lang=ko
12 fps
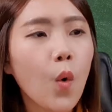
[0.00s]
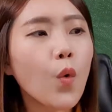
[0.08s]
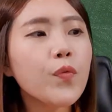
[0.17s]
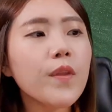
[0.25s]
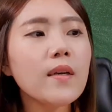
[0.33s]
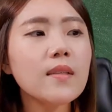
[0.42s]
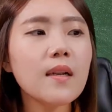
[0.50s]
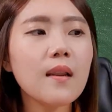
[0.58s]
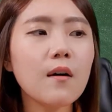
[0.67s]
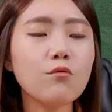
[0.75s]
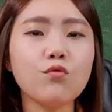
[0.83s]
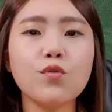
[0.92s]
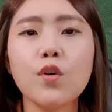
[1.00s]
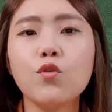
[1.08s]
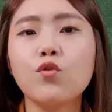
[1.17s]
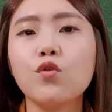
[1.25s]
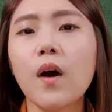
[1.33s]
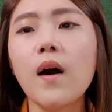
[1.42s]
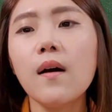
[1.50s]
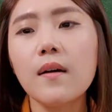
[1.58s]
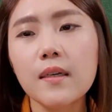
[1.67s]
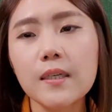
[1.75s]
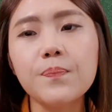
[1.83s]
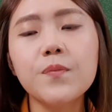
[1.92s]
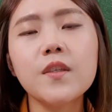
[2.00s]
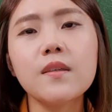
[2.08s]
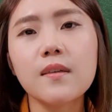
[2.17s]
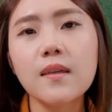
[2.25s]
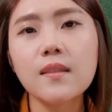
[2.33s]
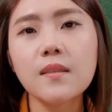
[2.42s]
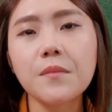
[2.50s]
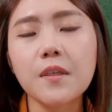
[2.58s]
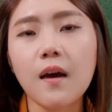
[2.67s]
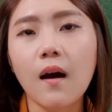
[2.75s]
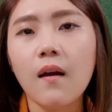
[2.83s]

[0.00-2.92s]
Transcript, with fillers: 호텔 신라 우선주가 급등을 했습니다.